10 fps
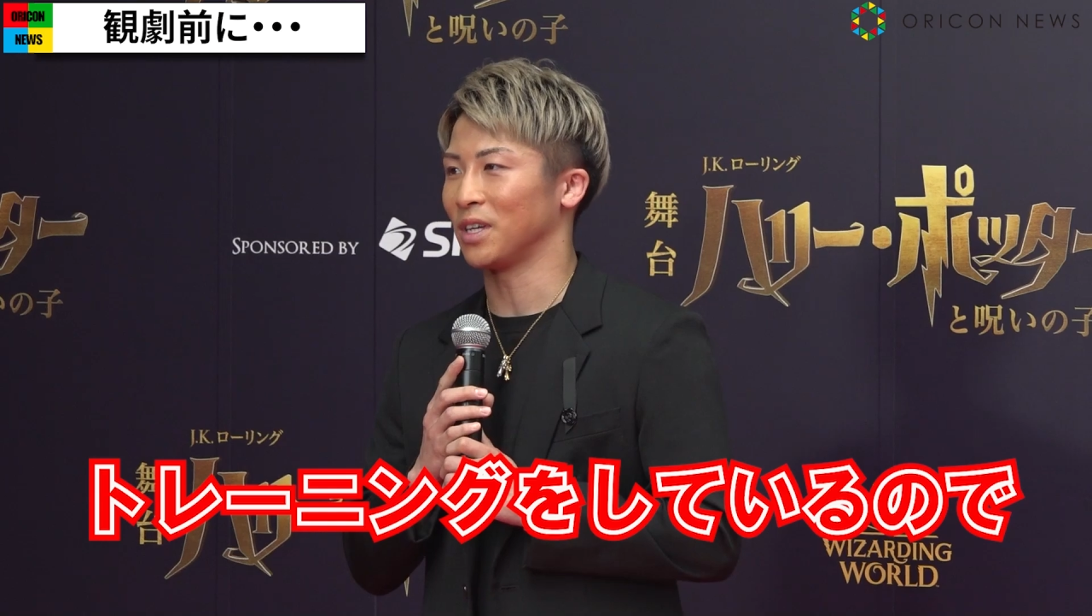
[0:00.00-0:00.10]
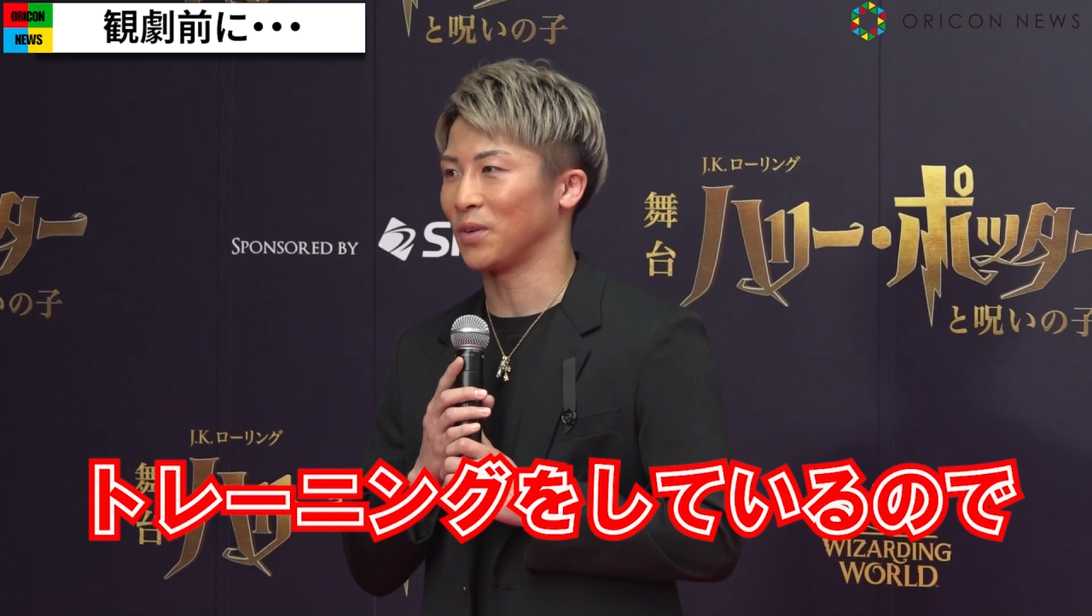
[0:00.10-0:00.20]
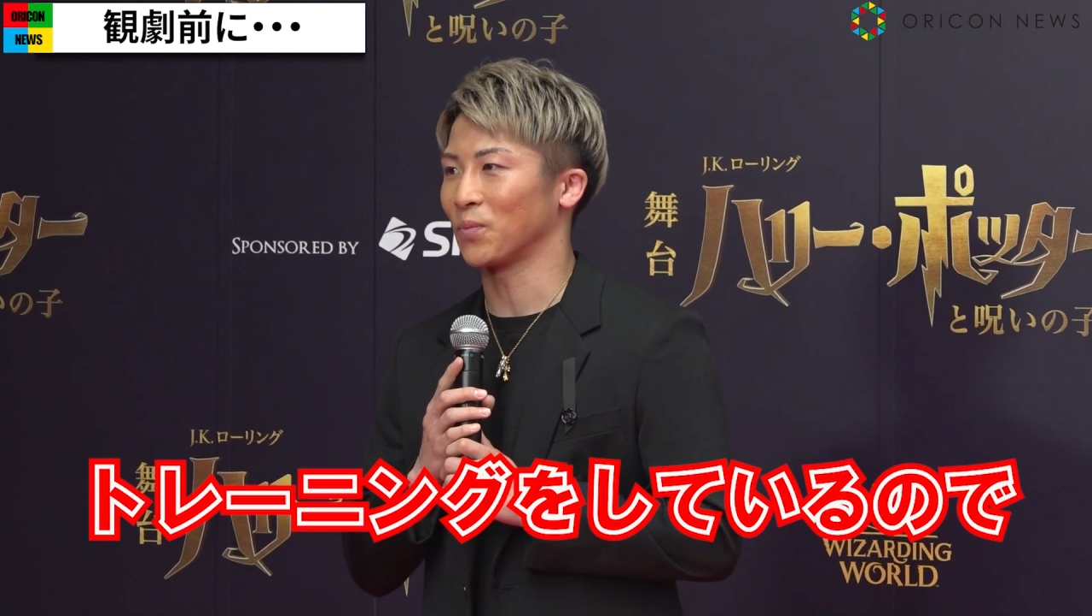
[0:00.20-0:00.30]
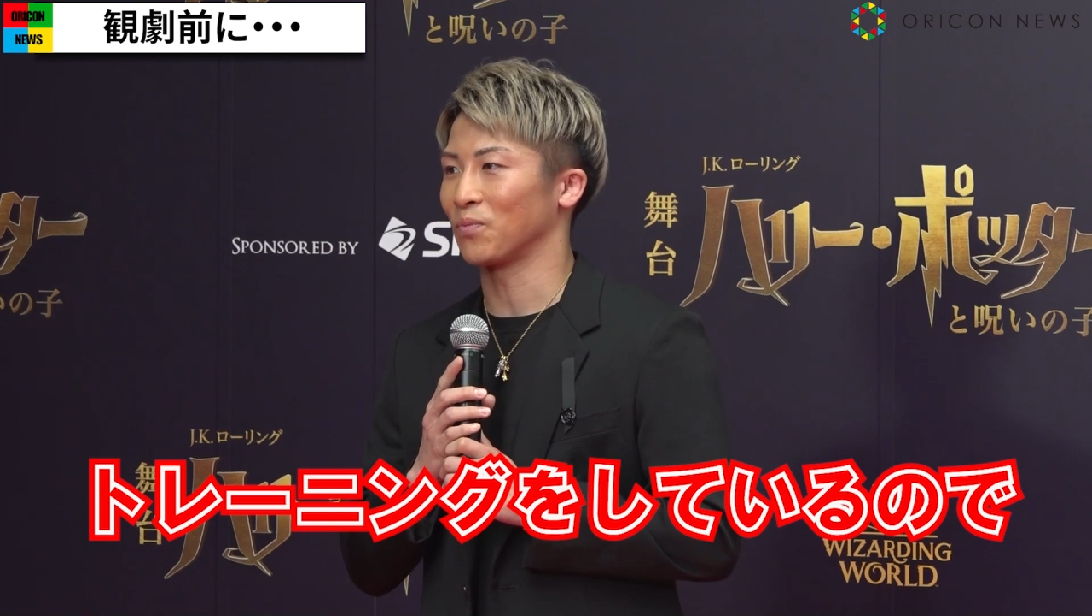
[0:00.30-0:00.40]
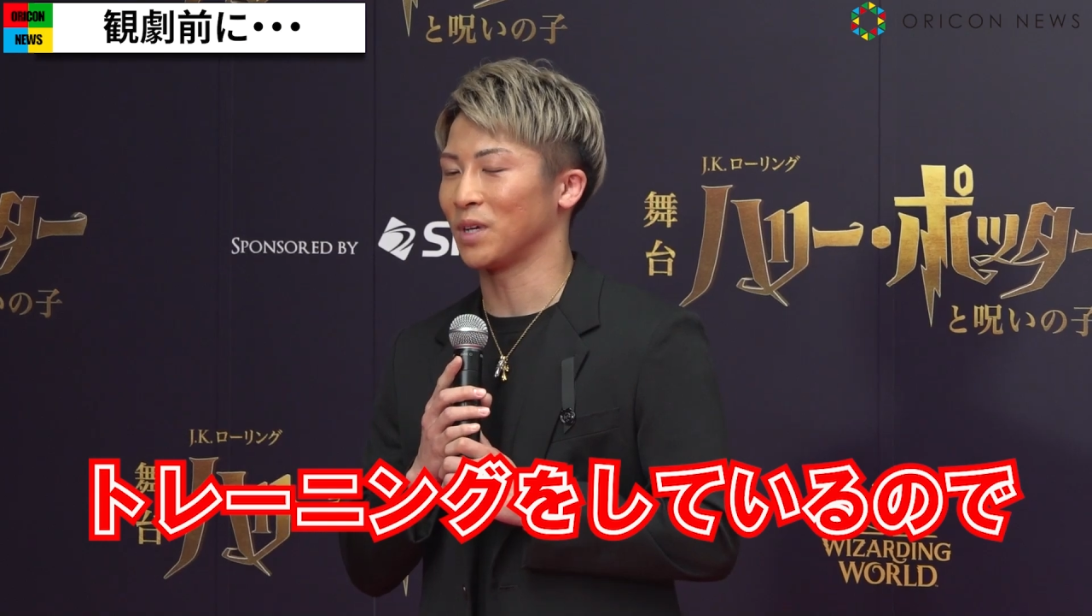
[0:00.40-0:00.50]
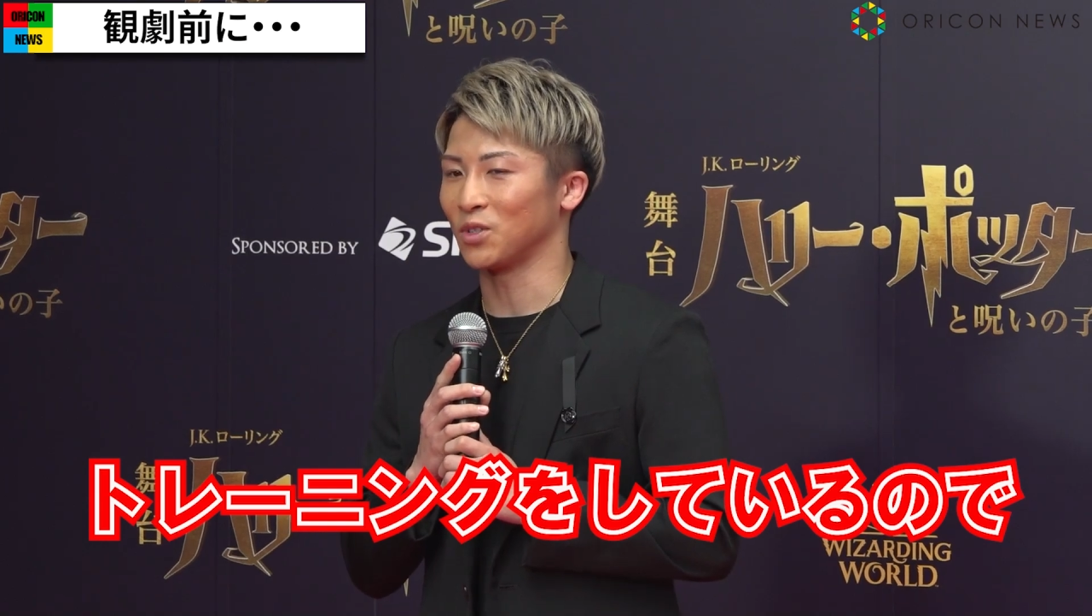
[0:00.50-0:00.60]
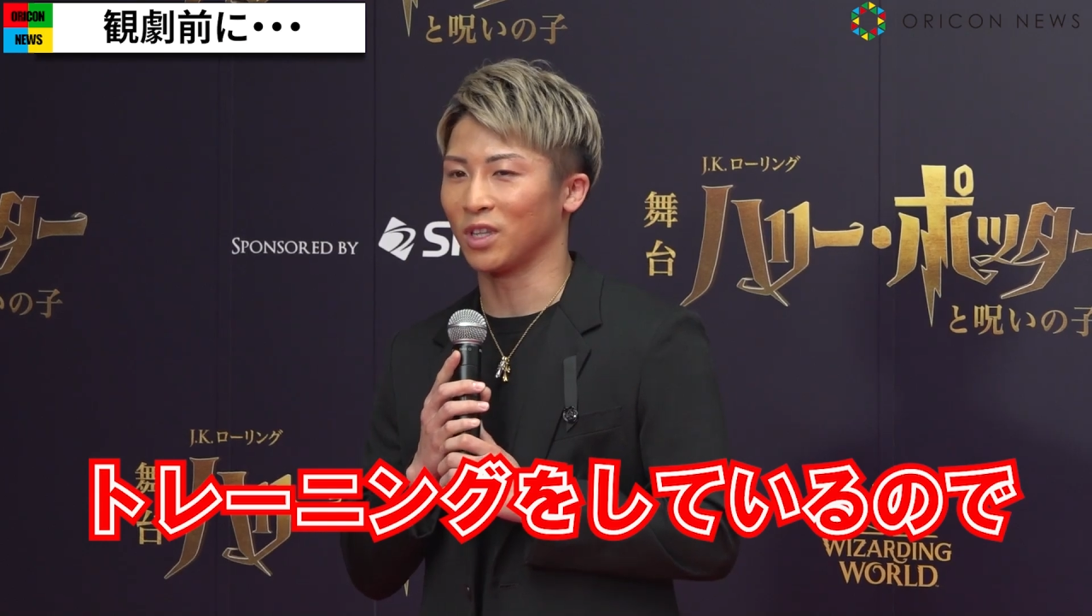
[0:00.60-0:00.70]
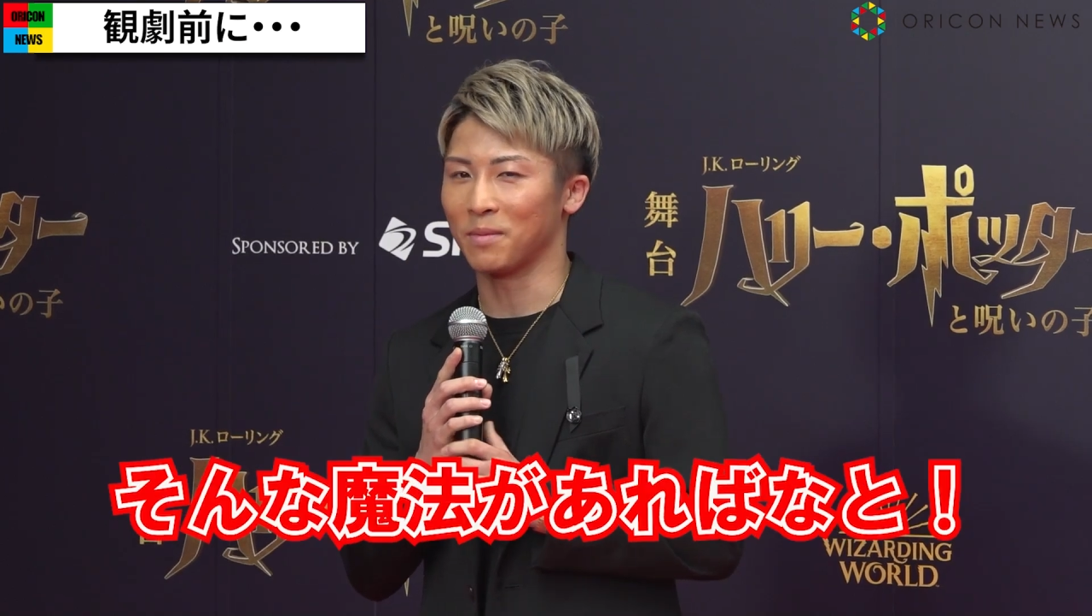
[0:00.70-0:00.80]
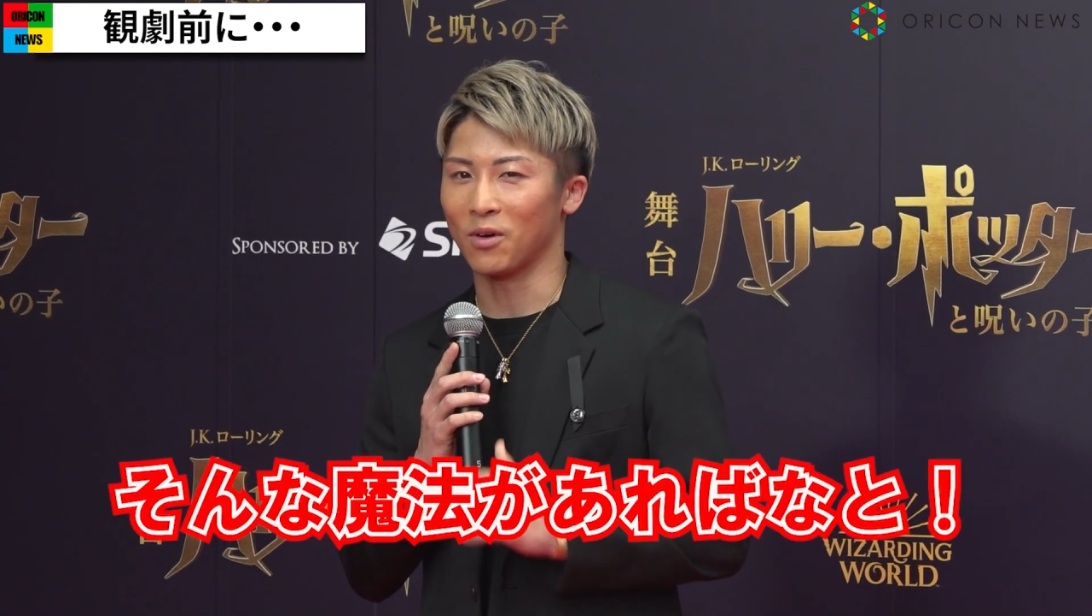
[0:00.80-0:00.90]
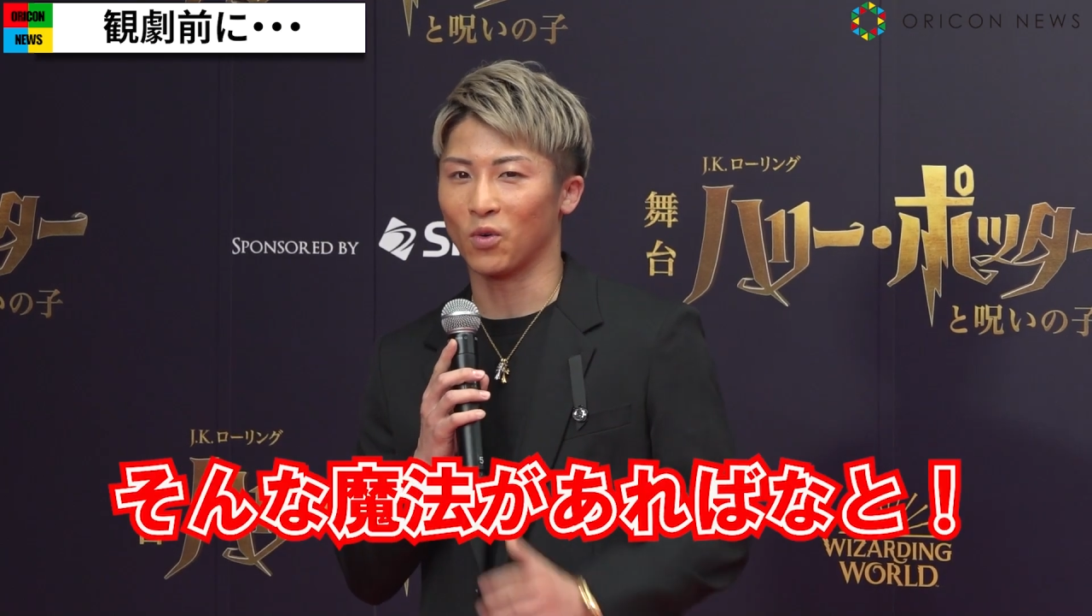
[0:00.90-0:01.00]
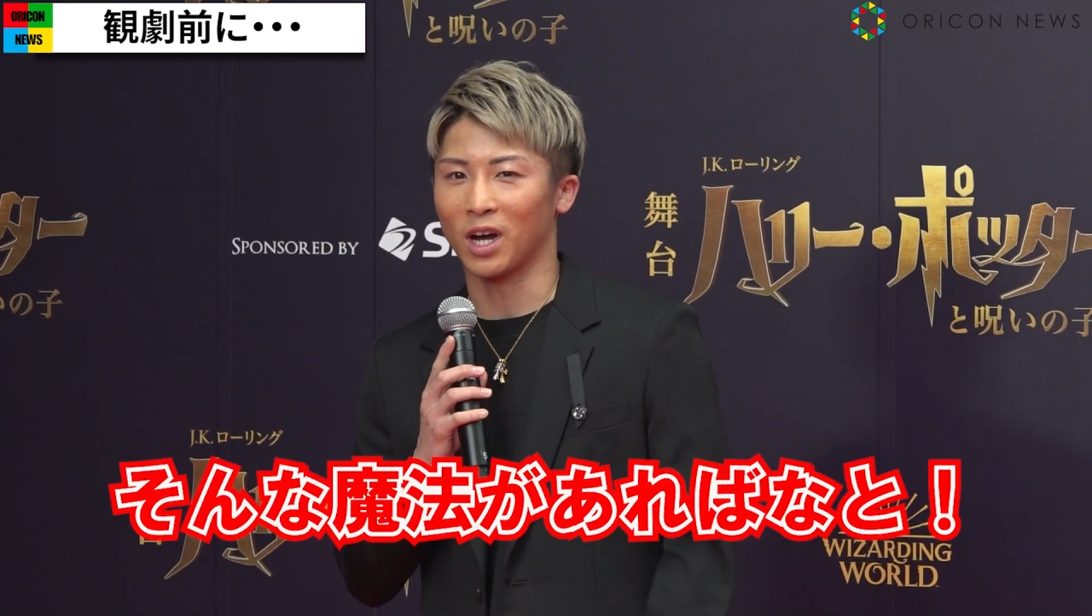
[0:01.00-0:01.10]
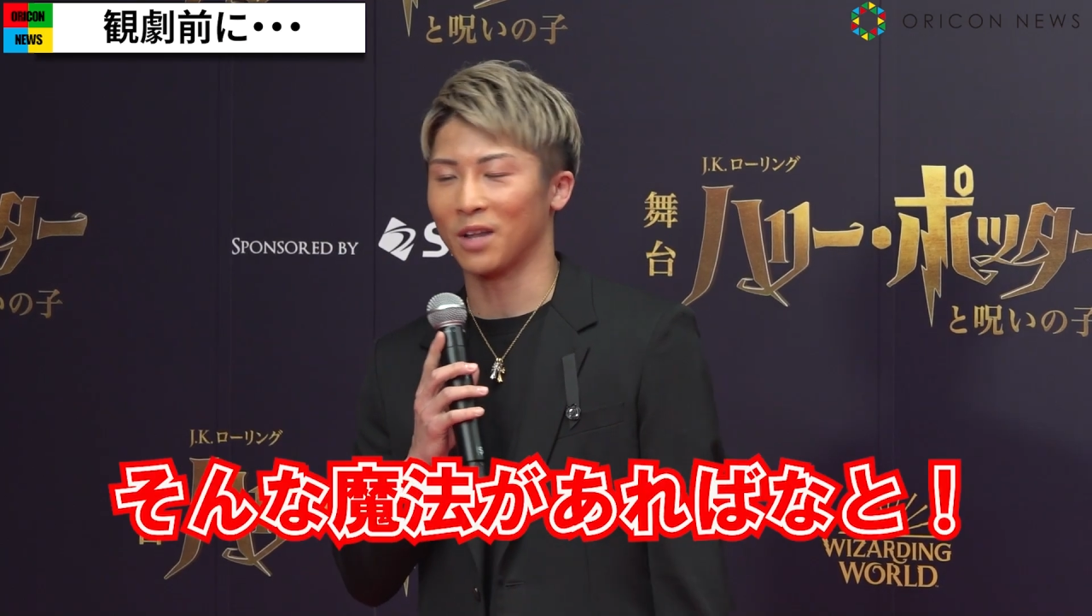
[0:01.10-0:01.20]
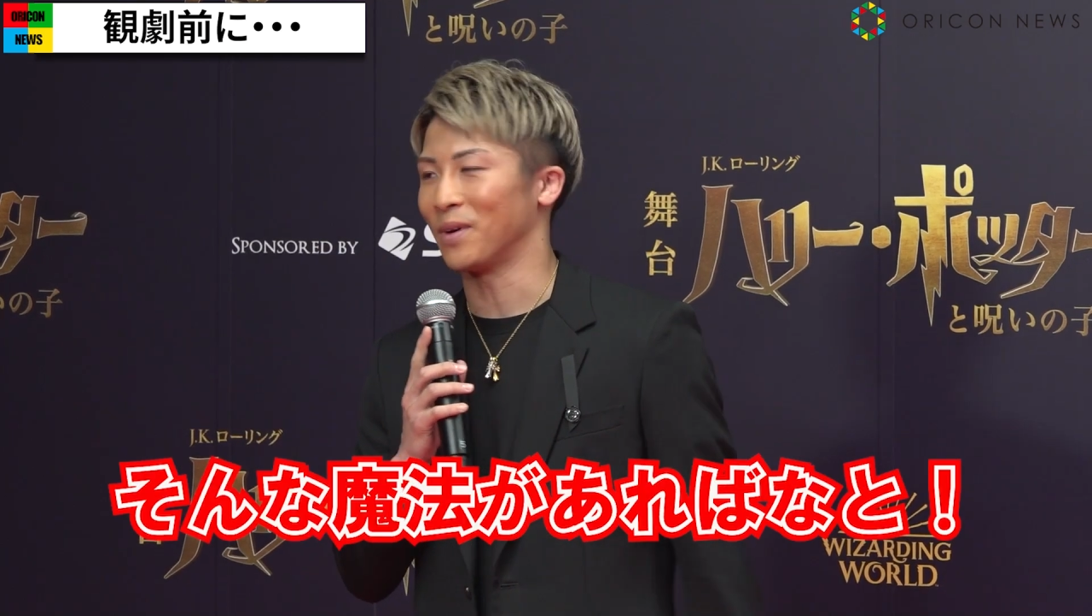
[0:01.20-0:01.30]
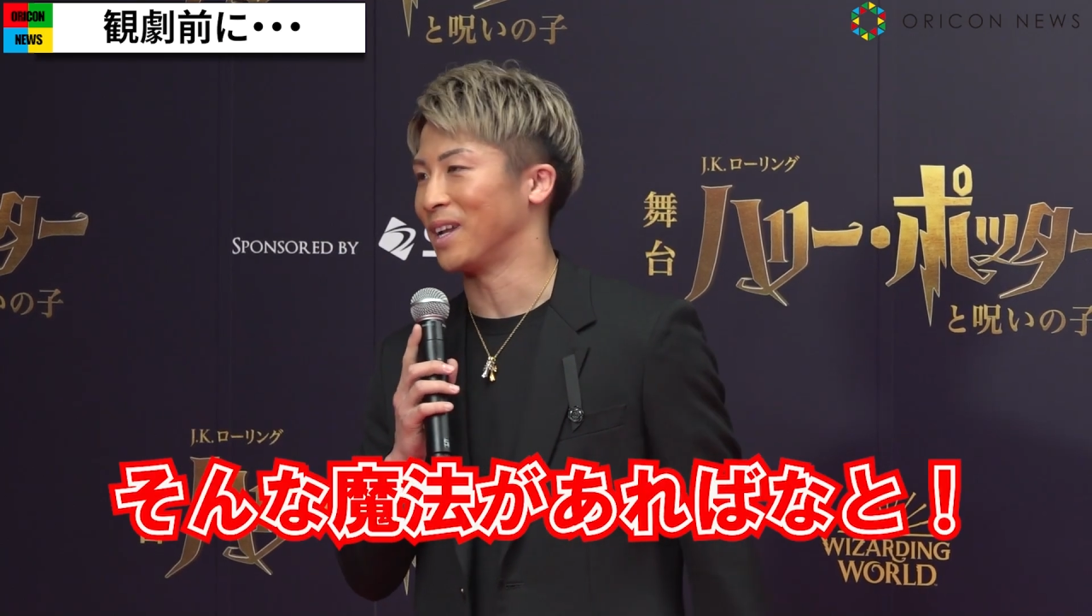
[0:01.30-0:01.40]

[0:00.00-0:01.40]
で、まあ、そんな魔法があれ